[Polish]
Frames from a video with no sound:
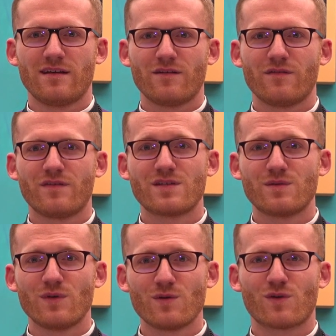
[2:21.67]
Widzi
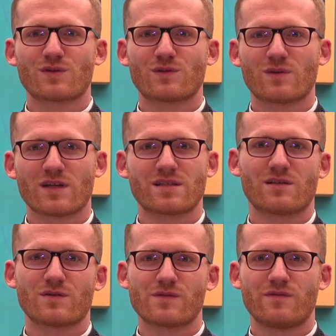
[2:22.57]
miłość, która się
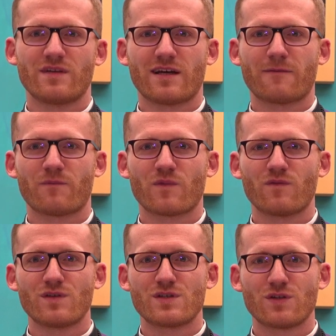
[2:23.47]
rozwija,
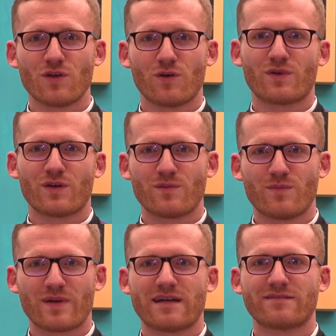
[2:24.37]
widzi dobro,
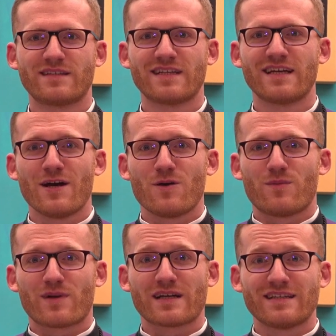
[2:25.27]
prawdę,
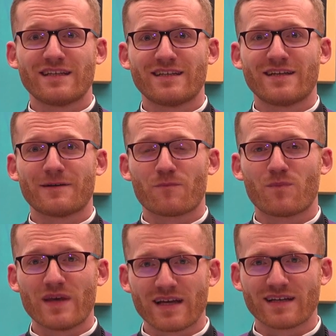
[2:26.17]
pragnienie
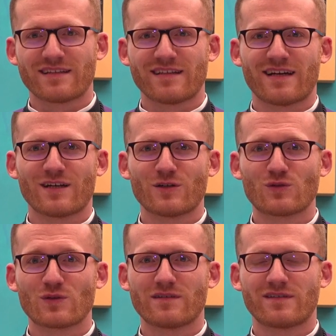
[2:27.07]
piękna,
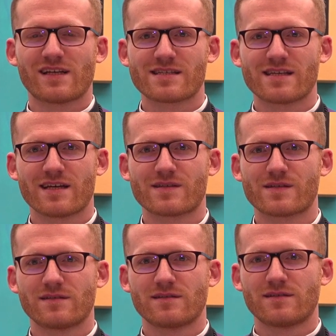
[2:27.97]
które w nas
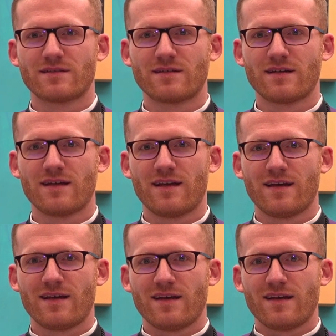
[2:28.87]
jest.
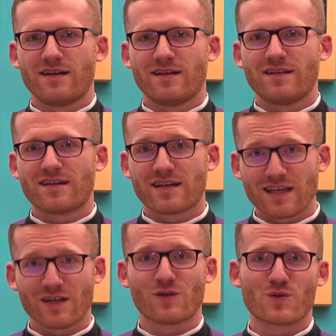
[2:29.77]

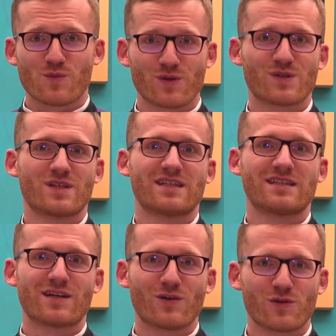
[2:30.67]
Takiego spojrzenia
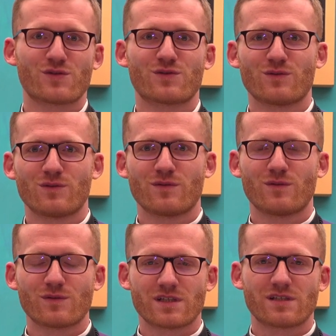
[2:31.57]
na Kościół
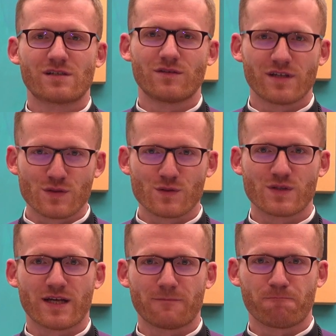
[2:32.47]
uczę się od
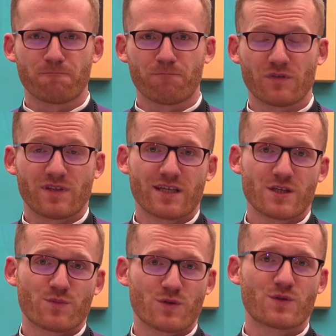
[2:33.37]
Jezusa. W taki
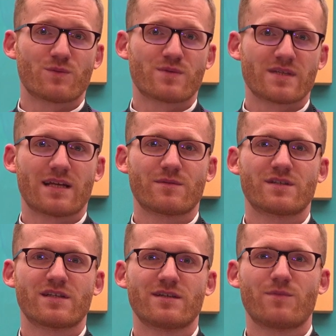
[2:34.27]
sposób staram
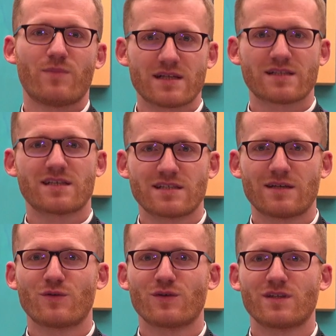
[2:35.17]
się patrzeć
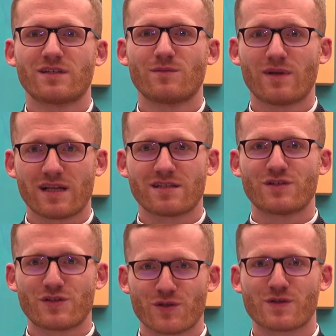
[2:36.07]
na moich braci
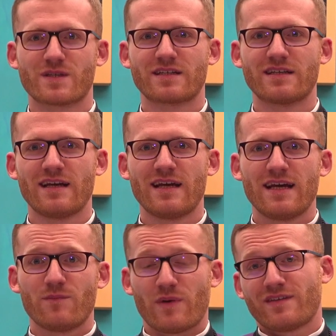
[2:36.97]
i siostry.
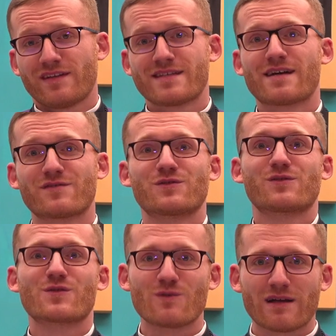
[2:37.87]
Pewnie nie zawsze to
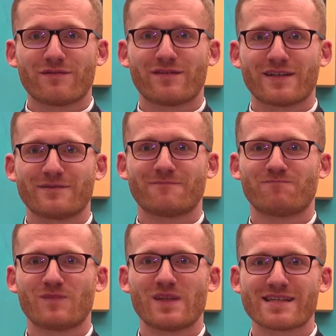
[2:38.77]
jest łatwe.
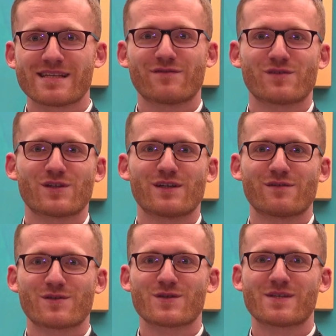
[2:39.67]
Nie zawsze
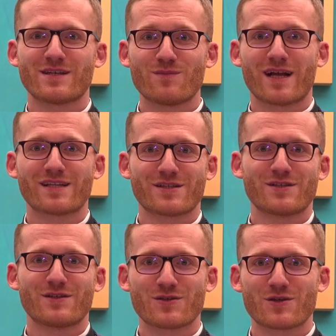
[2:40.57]
wszystkich
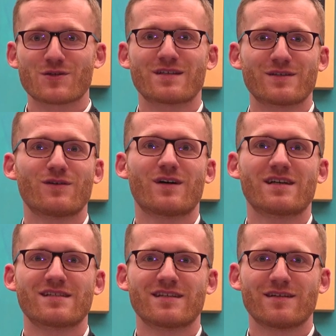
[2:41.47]
braci i siostry
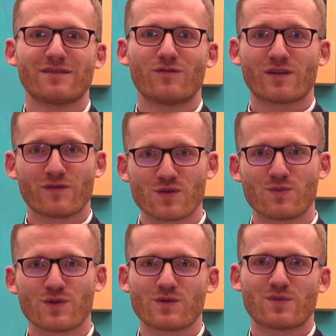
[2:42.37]
kocha się w łatwy
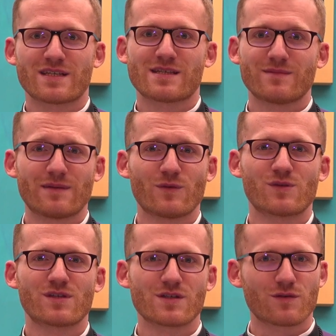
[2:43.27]
sposób. Czasem ta
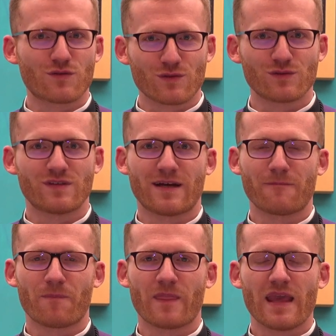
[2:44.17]
miłość jest trudna.
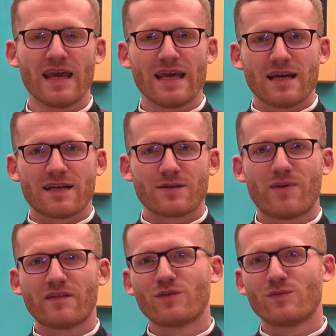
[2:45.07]

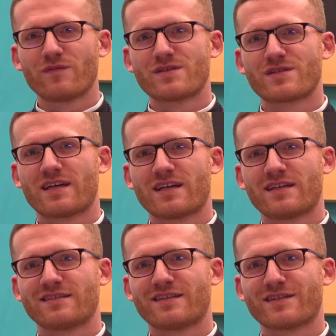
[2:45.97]
Paweł mówi,
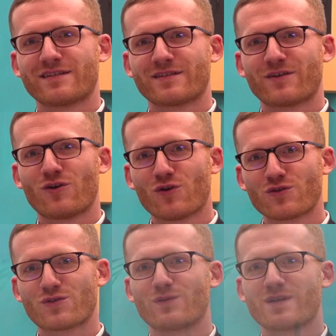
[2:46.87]
że y,
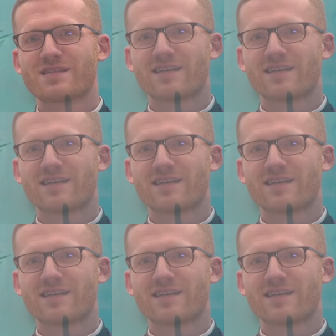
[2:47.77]
Kościół jest